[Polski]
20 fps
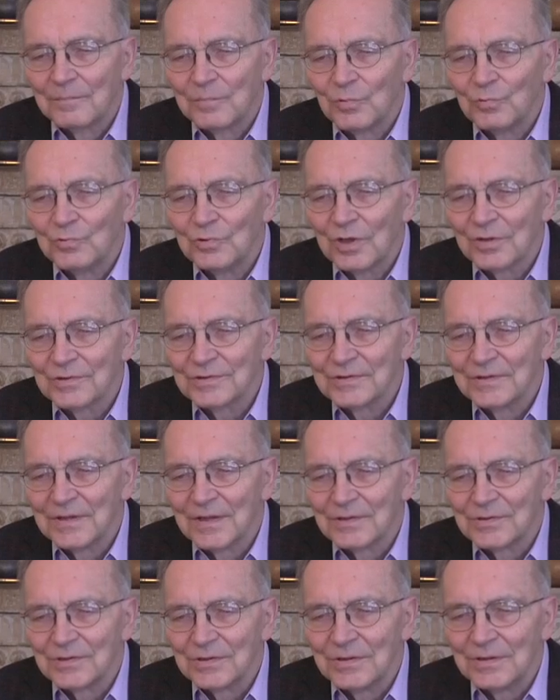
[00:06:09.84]
Północna,
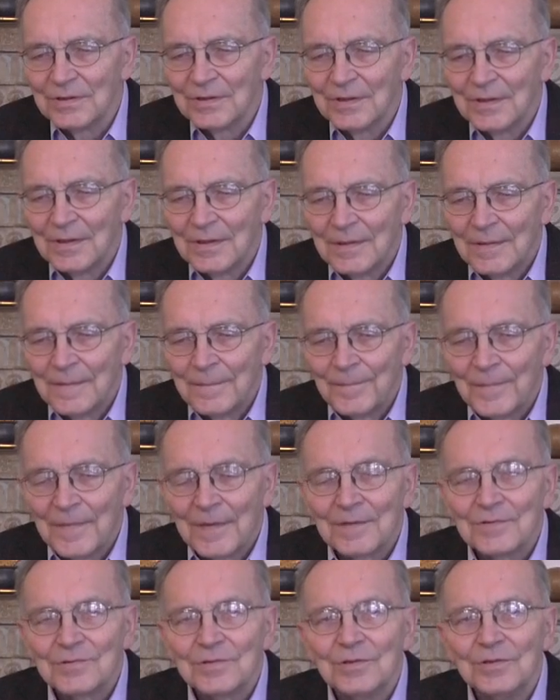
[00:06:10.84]
czyli,
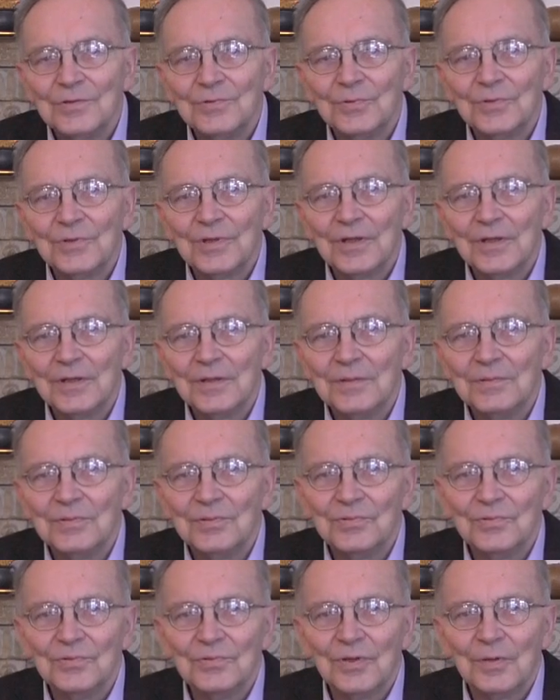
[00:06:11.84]
czyli tutaj
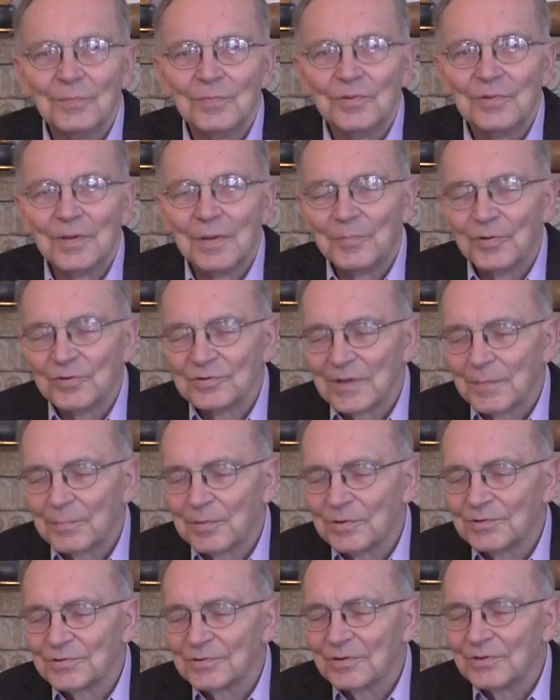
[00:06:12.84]
no, była poza
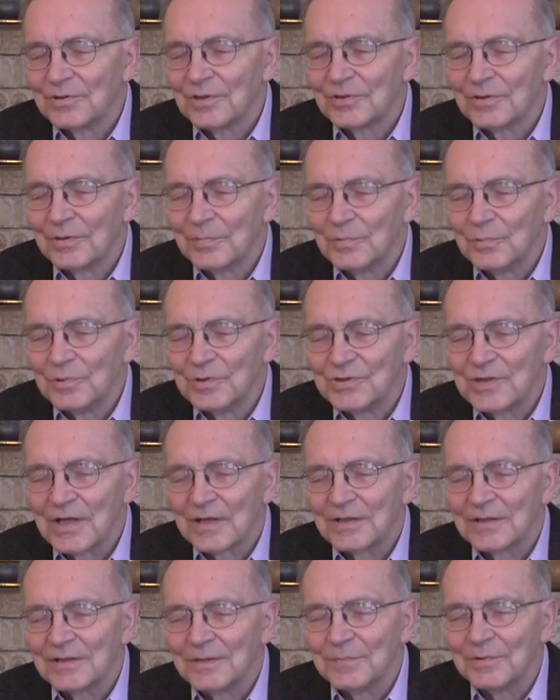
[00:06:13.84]
Polską, no to były
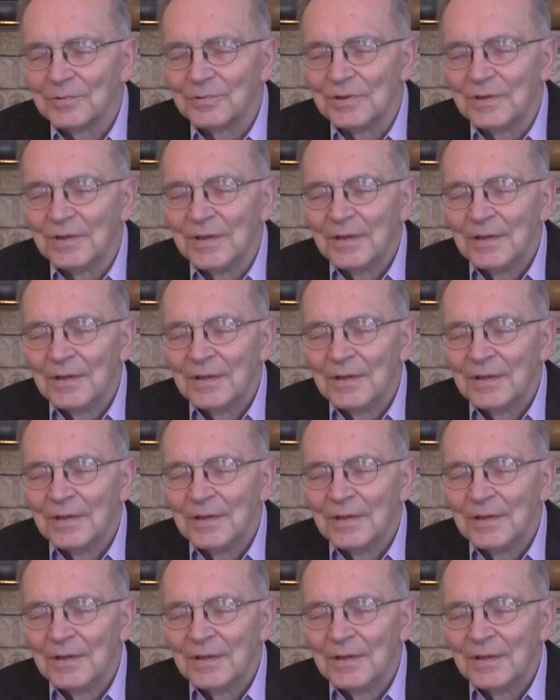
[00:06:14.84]
Czechy, były